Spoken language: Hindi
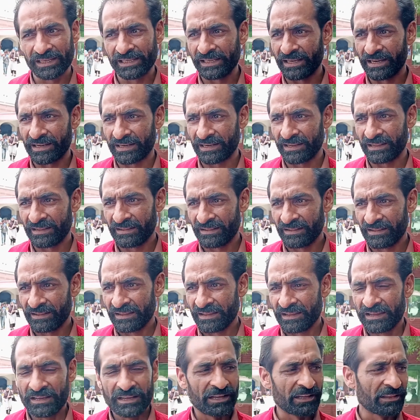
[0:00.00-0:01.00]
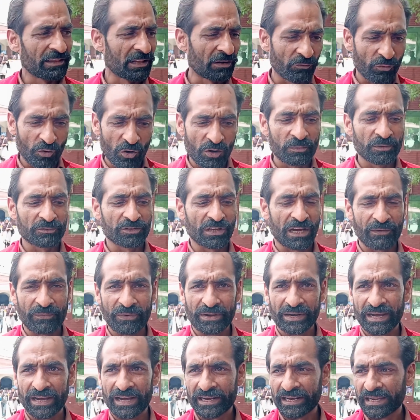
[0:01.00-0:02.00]
नहीं आ रहे इधर वो
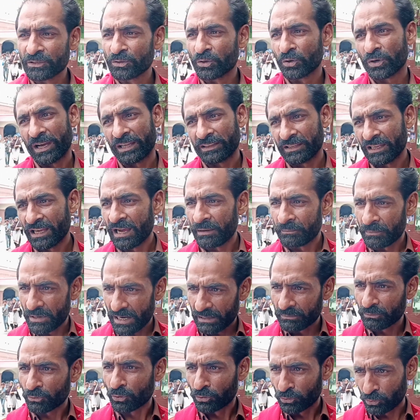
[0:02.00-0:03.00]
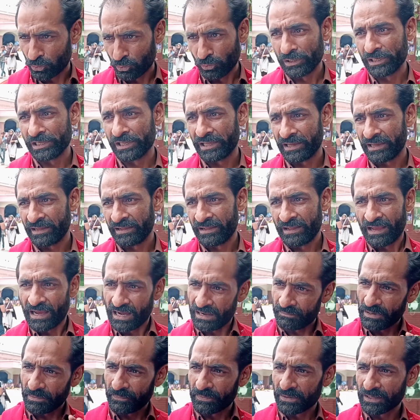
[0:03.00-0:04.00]
मुसाफिर आ रहे हैं जो कहते हैं हम आप खुद कुली हैं
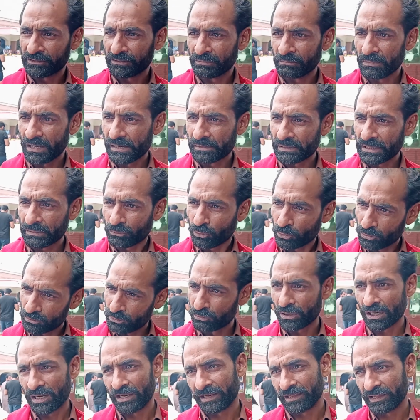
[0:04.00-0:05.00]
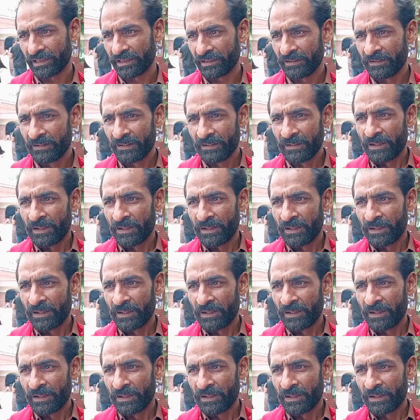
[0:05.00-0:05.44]
हम अपना सामान आप खुद उठाएंगे